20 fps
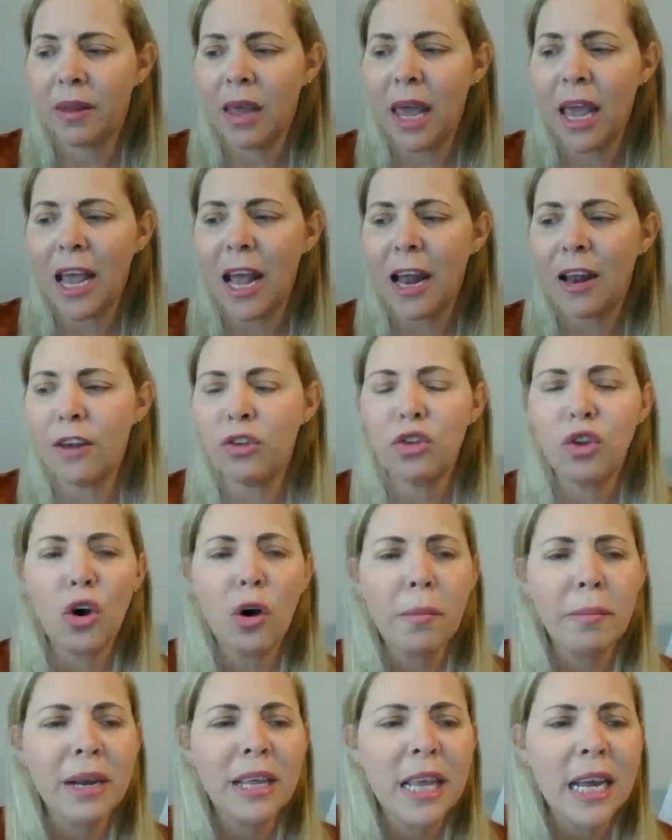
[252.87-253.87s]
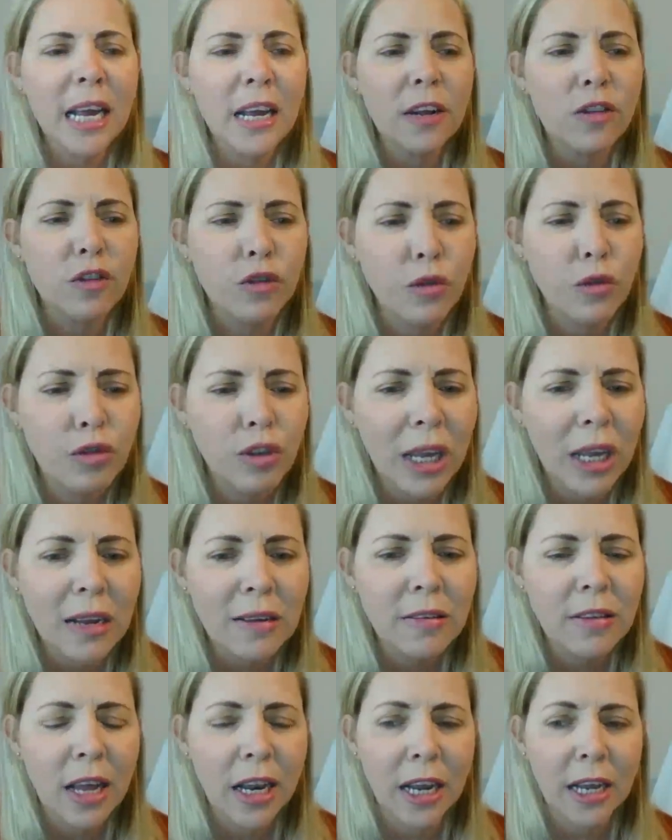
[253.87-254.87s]
En el nombre de Jesús de
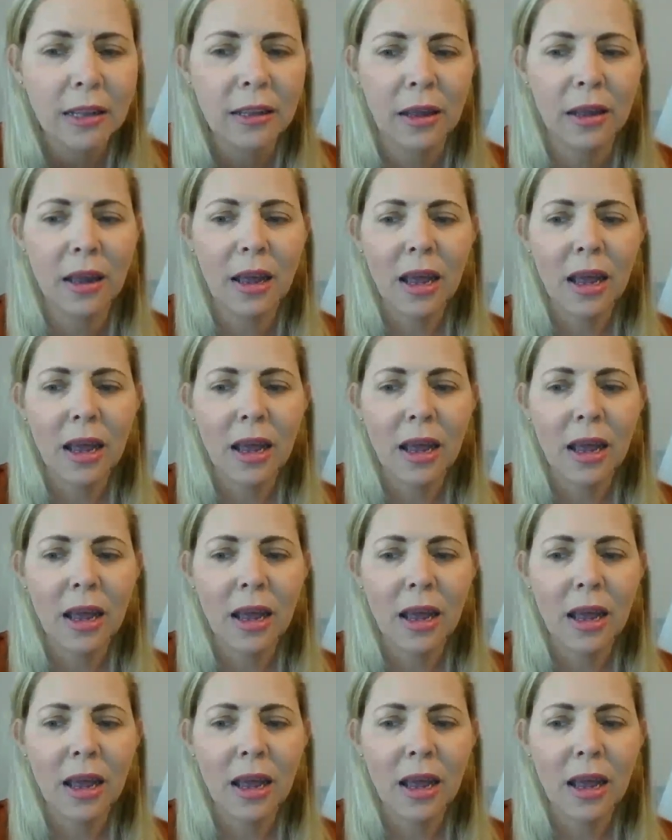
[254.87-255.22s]
Nazaret.